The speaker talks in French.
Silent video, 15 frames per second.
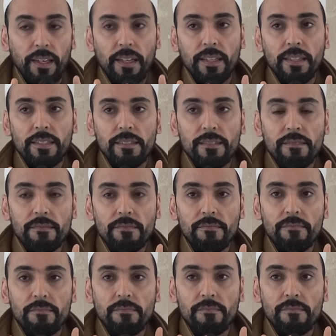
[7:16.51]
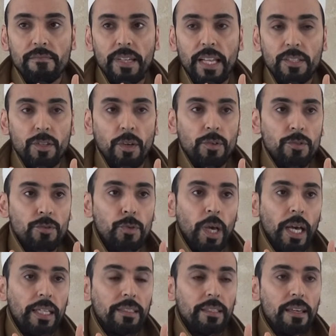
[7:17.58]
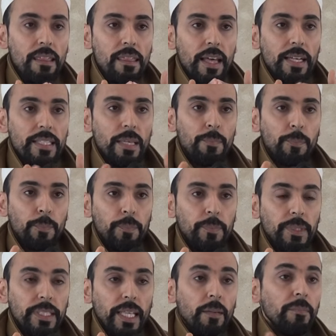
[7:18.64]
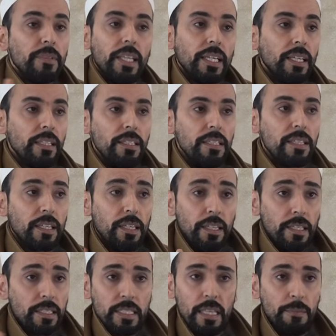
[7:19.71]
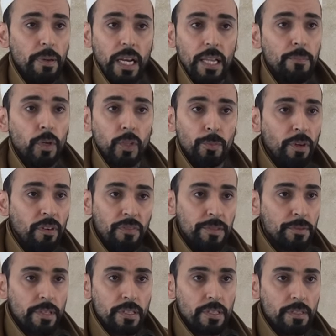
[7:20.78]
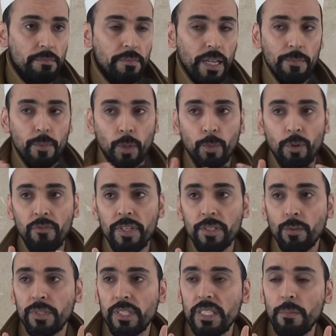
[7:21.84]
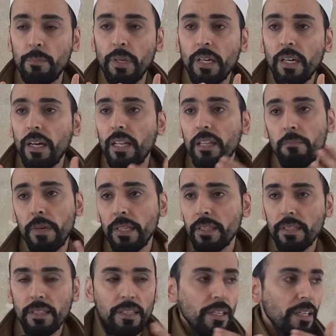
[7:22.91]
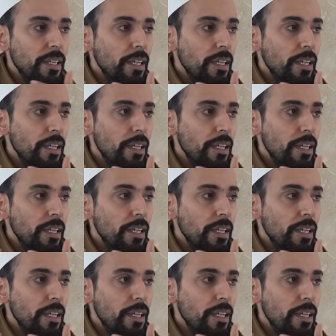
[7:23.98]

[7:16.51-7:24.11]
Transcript: Euh, la science du hadith a ces termes techniques qui n'existaient pas à l'époque du prophète. À l'époque du prophète, on ne disait pas al-matn,